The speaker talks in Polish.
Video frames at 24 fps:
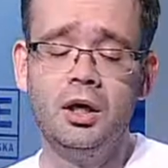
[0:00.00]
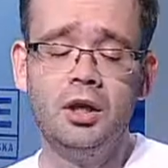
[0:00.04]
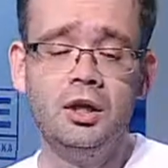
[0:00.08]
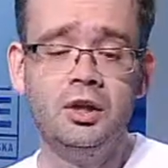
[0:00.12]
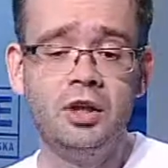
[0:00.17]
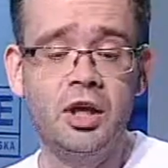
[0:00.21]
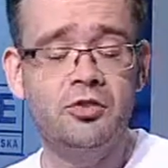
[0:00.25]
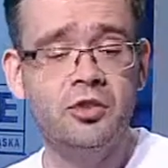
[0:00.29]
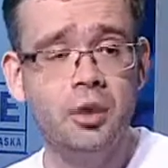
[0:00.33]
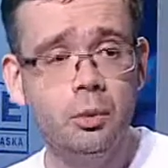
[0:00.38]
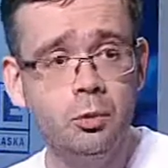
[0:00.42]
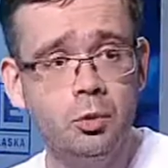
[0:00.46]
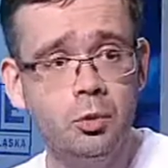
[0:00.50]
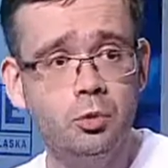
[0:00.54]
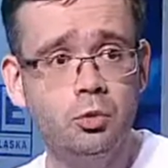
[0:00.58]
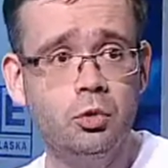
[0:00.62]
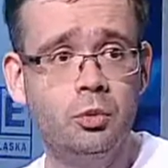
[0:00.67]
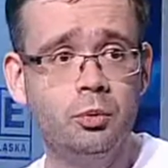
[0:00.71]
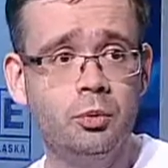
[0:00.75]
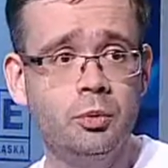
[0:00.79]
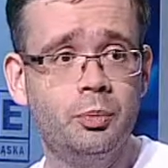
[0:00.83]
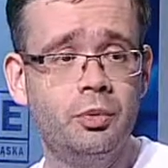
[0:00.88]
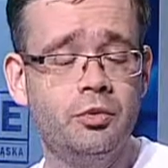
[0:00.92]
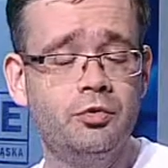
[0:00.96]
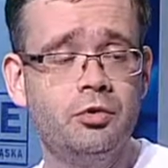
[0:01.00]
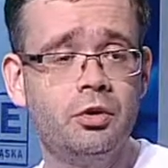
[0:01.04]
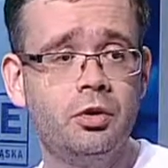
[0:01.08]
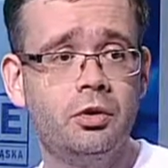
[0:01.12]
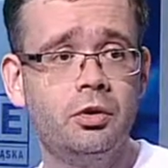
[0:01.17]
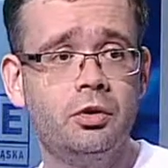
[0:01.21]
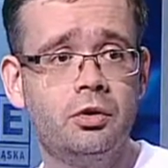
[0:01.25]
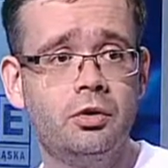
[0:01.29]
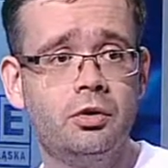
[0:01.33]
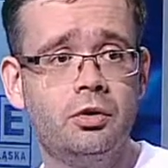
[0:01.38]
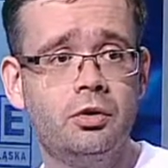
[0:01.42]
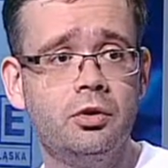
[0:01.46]
I tak samo byłoby
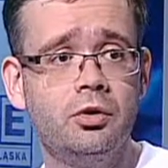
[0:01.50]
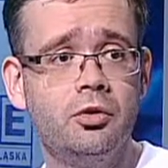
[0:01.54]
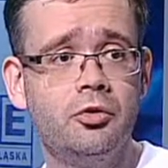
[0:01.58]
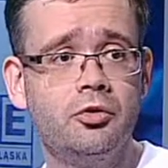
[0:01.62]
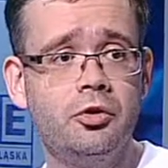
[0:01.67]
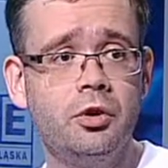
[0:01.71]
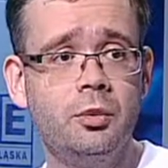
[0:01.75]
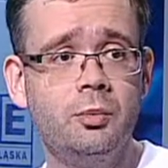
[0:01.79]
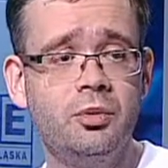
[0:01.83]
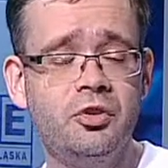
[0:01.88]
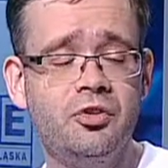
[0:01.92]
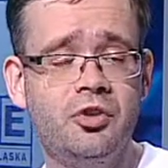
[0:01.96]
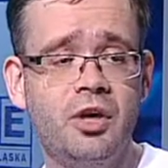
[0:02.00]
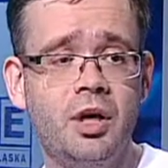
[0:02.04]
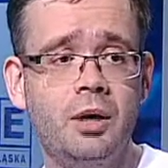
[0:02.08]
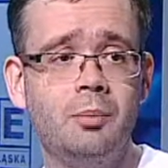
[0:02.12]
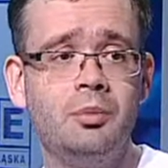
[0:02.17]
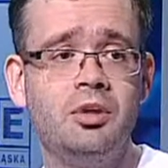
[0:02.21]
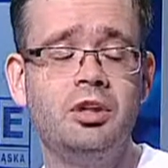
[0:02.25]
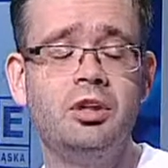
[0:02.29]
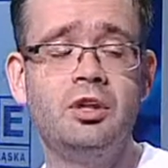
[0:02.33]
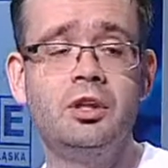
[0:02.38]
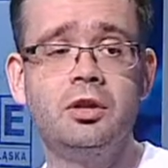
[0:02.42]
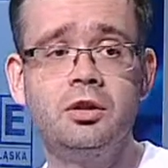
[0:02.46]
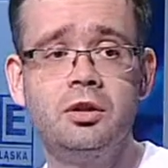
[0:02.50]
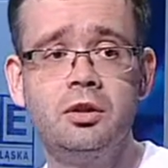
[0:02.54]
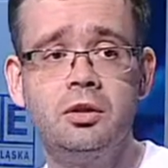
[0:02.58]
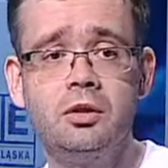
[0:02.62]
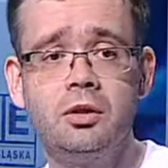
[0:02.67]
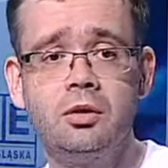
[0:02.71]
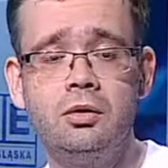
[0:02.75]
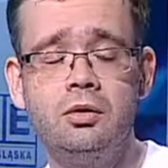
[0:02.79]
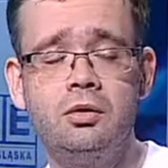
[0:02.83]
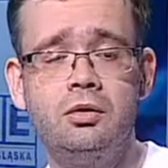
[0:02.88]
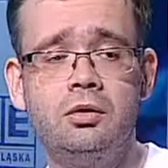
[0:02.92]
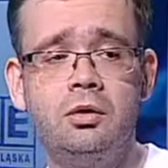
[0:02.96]
pewnie z kibicami. Tyle
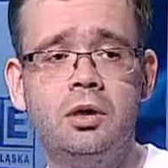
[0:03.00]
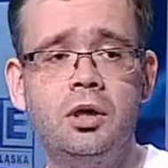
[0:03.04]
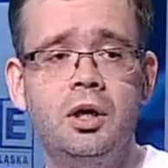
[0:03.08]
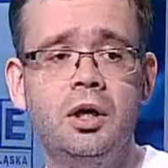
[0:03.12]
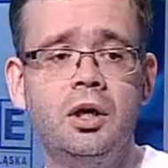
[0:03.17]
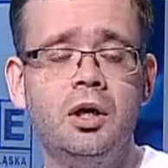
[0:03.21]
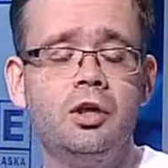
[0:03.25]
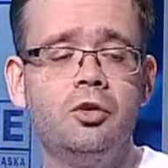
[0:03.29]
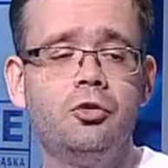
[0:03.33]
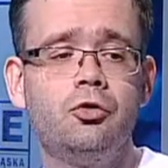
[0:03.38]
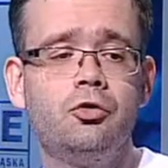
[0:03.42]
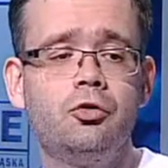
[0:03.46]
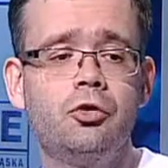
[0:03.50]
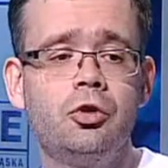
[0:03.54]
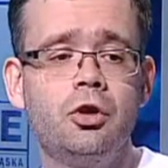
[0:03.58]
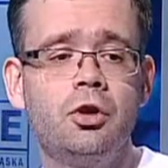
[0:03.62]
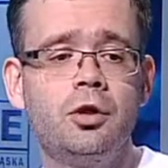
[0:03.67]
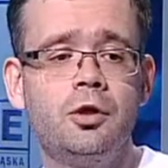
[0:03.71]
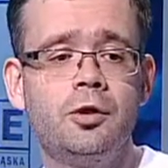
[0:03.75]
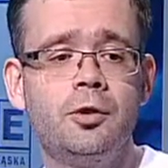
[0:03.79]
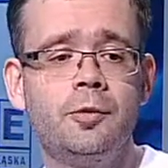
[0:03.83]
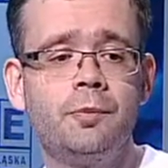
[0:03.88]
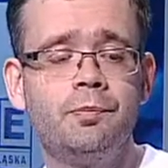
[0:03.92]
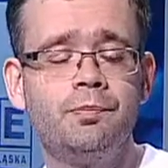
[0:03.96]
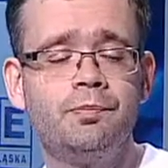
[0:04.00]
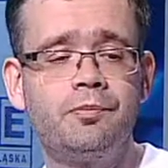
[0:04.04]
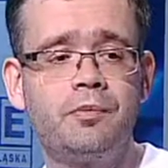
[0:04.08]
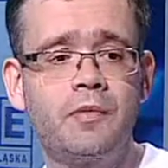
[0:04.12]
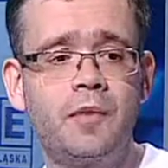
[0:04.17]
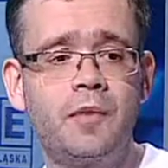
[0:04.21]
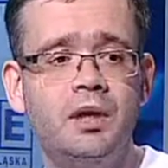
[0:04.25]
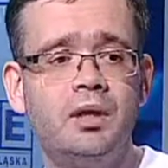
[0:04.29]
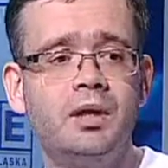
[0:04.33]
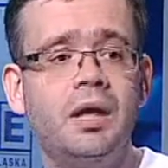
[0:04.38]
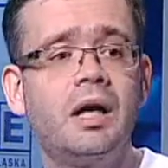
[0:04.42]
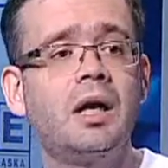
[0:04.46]
tylko, że
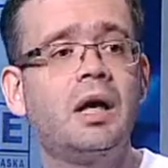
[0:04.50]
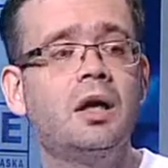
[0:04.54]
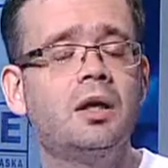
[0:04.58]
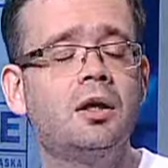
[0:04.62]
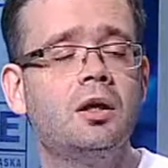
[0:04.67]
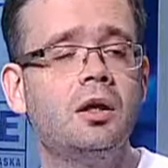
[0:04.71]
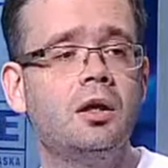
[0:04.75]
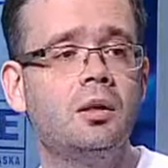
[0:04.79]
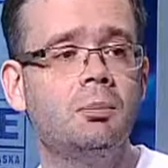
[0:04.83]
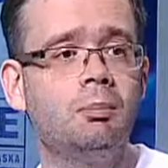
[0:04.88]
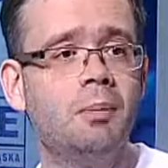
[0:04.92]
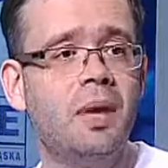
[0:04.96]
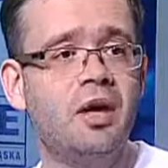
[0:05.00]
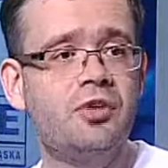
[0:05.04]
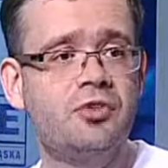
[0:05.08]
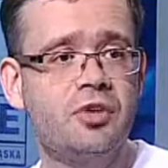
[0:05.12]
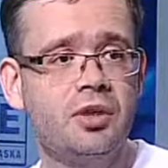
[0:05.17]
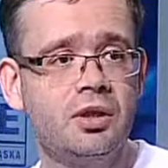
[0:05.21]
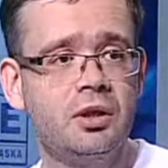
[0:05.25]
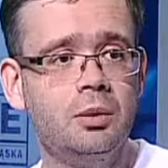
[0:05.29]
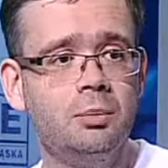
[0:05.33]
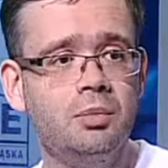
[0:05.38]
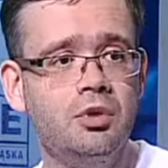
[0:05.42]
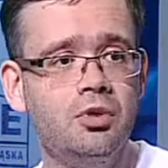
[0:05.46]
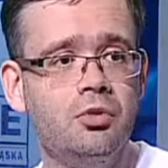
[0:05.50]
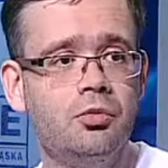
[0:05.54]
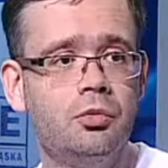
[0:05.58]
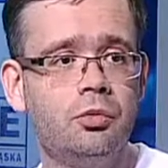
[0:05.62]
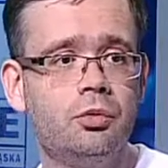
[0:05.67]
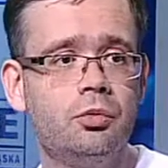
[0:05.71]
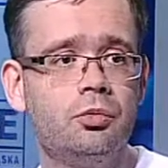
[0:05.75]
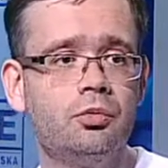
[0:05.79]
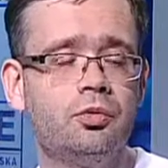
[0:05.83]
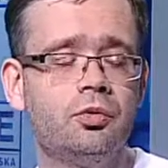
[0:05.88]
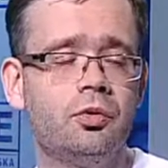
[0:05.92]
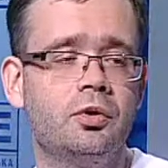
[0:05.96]
taka masa
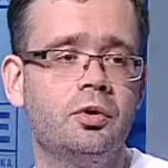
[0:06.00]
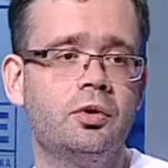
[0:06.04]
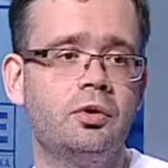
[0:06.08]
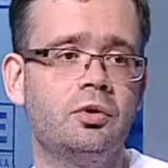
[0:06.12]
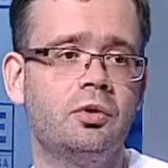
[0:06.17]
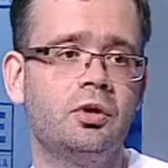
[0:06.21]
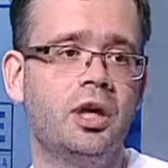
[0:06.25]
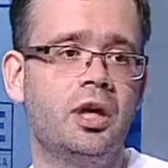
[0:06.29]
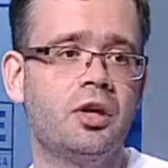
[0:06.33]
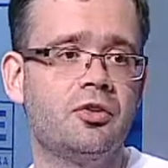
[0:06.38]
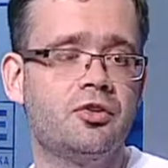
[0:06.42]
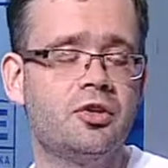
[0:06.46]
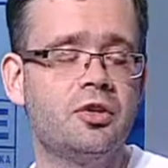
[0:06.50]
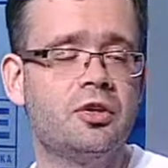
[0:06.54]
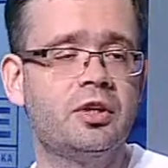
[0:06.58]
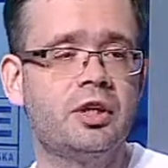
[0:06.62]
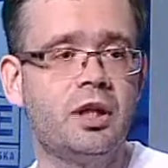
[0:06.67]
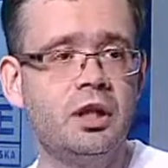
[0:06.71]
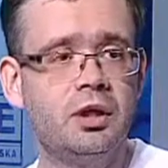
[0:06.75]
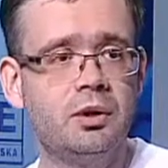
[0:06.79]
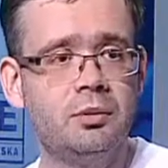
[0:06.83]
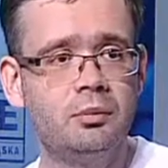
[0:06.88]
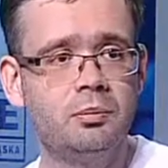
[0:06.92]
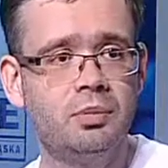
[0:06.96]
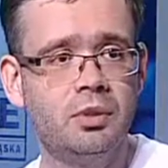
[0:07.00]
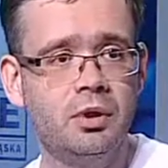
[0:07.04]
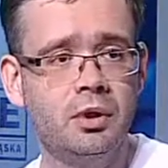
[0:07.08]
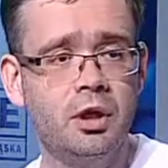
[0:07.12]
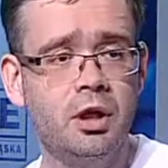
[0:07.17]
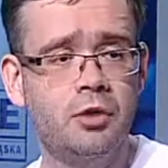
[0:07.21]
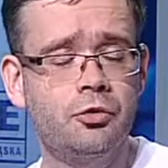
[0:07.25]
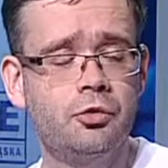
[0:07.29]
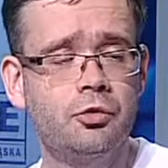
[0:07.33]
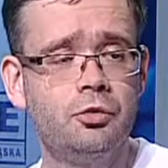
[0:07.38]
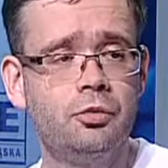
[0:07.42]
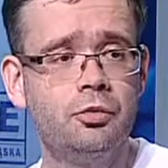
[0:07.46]
kibiców y, na centralnym
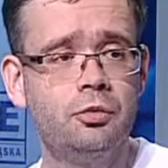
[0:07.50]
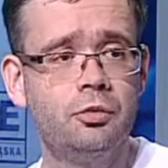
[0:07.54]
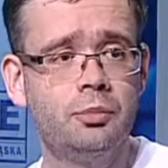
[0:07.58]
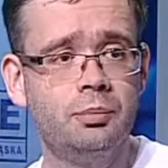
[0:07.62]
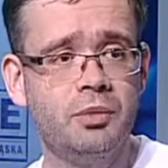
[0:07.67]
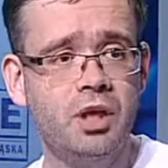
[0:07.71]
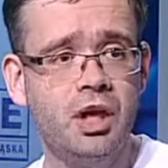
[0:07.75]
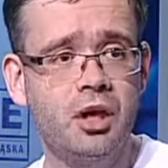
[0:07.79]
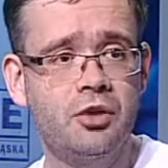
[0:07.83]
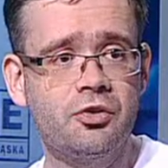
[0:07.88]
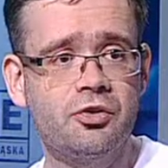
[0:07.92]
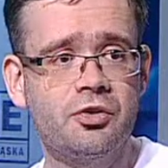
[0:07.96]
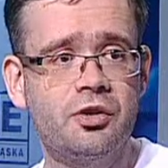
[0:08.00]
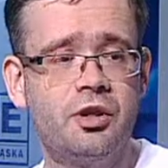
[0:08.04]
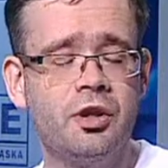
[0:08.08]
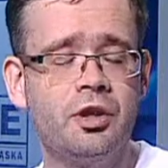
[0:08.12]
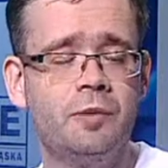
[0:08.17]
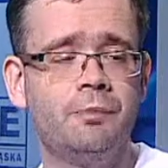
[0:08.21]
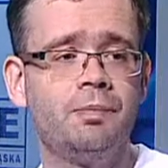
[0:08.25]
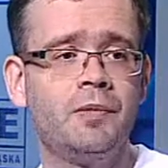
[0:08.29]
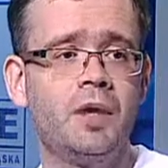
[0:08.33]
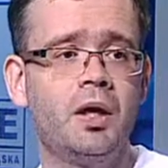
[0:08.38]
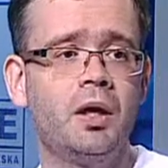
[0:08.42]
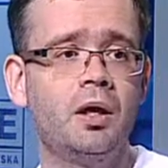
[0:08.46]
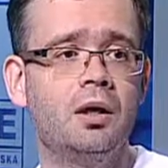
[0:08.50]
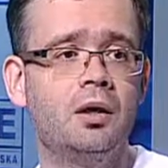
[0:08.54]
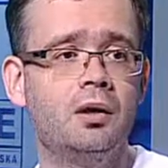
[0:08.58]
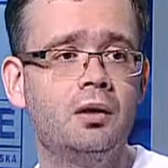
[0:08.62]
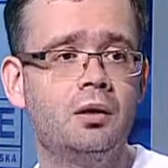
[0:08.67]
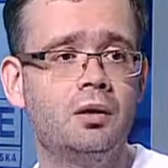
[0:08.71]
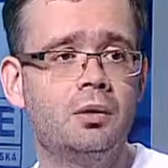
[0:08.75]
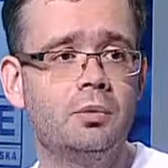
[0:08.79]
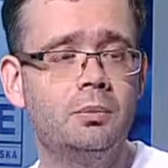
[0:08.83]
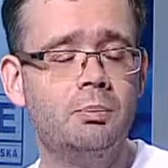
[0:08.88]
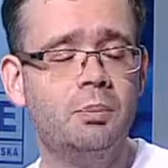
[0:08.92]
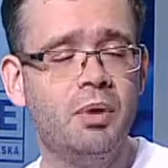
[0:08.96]
placu miasta
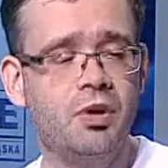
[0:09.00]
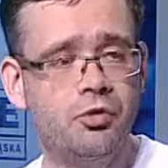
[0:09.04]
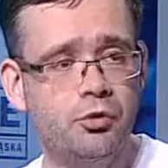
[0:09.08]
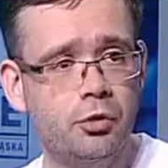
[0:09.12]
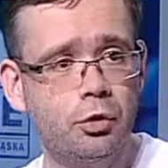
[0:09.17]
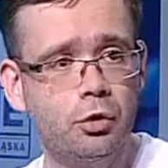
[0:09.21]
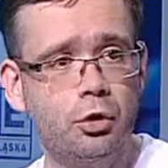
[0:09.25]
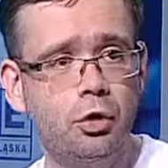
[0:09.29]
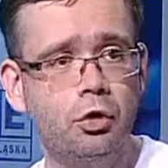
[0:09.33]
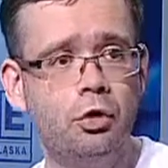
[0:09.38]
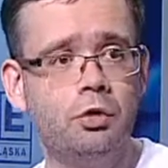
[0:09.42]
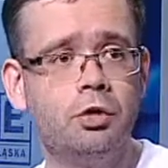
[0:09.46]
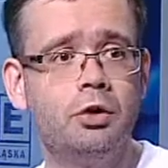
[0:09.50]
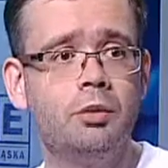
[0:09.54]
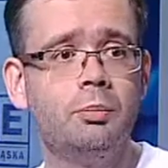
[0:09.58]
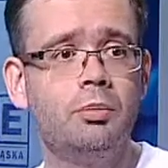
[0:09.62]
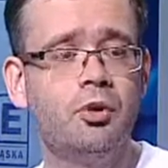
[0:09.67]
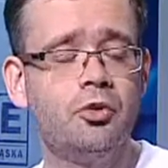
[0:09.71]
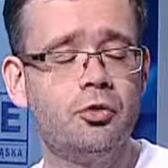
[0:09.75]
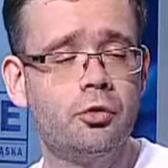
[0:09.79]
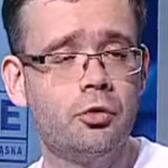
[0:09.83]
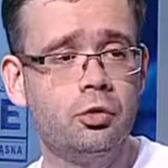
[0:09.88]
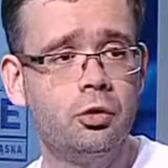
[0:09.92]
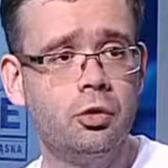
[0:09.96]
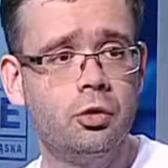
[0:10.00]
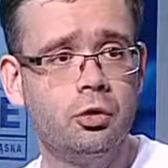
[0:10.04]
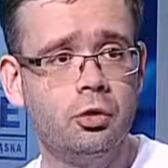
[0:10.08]
y, bez ochrony, bez